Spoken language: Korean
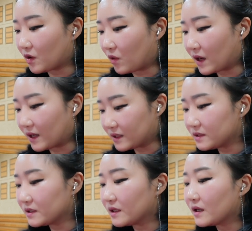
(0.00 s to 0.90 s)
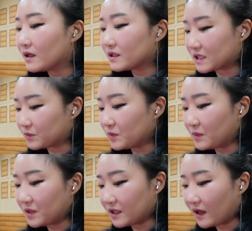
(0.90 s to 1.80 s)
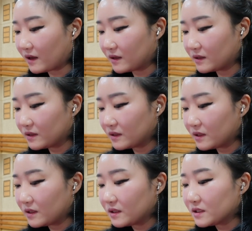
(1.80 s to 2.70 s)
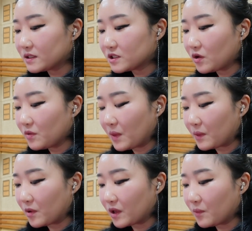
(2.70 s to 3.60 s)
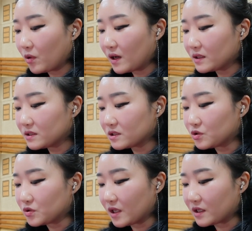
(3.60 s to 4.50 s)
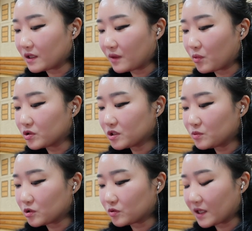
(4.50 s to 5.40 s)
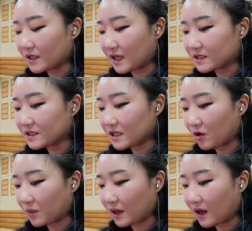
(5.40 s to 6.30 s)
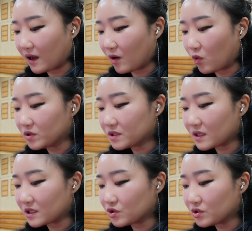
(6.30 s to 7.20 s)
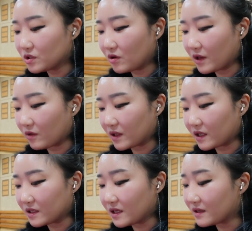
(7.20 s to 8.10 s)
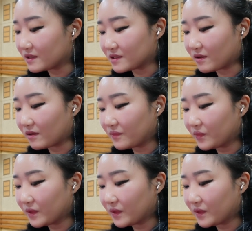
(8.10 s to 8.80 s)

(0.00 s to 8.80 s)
영화한 작품입니다. 1100명의 폴란드 유대인의 목숨을 구한 나치 사업가 오스카 쉰들러에 관한 이야기죠.